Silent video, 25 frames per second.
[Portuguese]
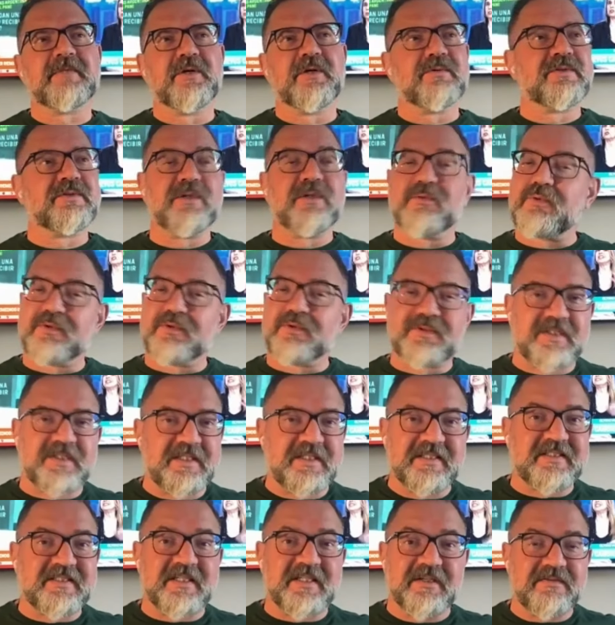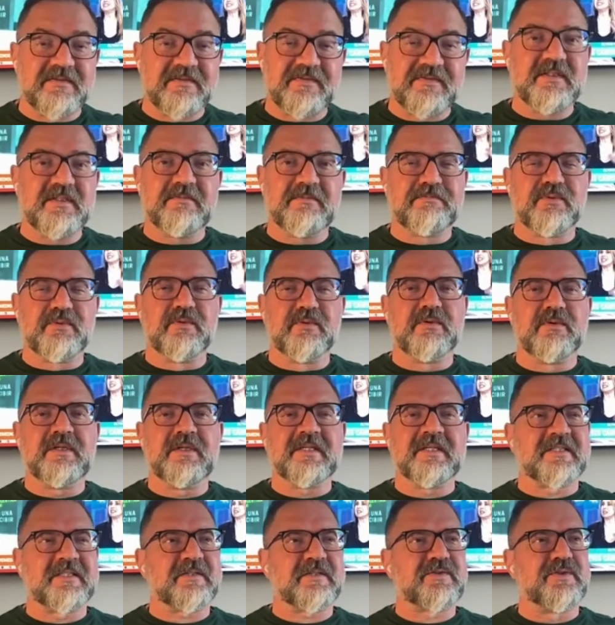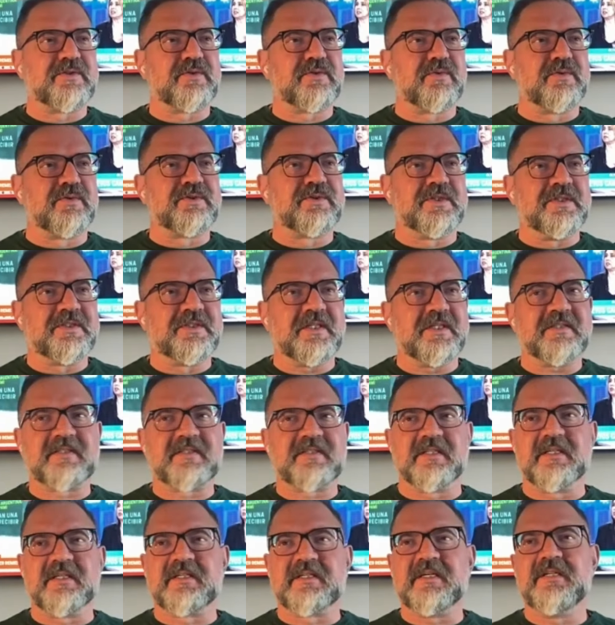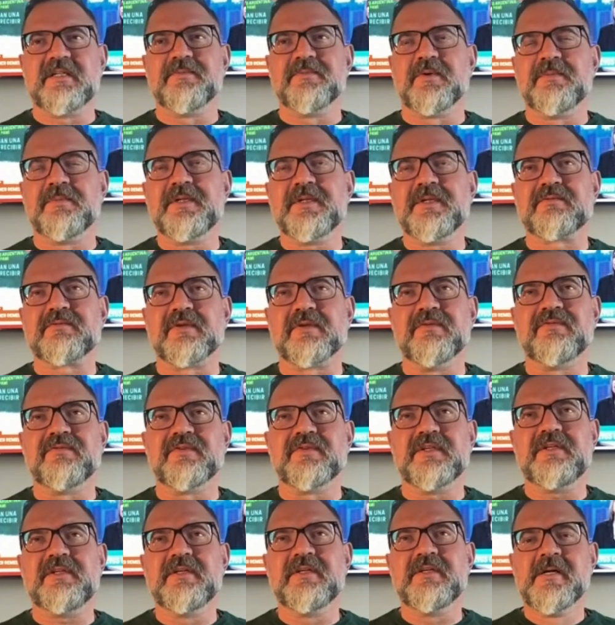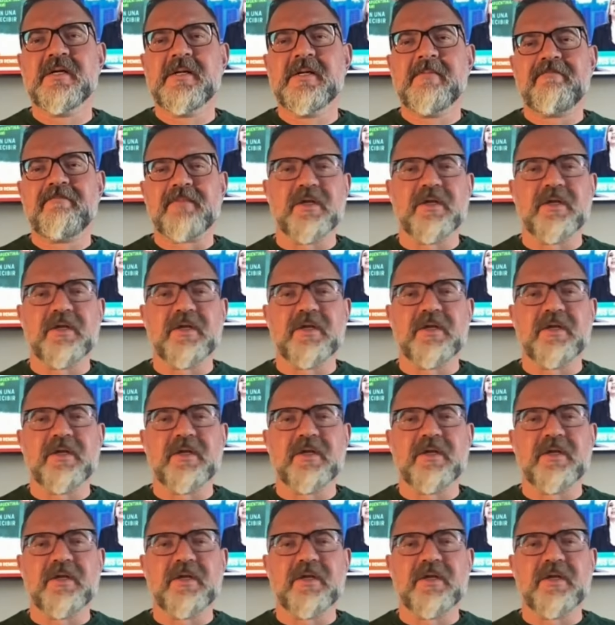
não, não consegui servir por excesso de contingência naquele momento, enfim,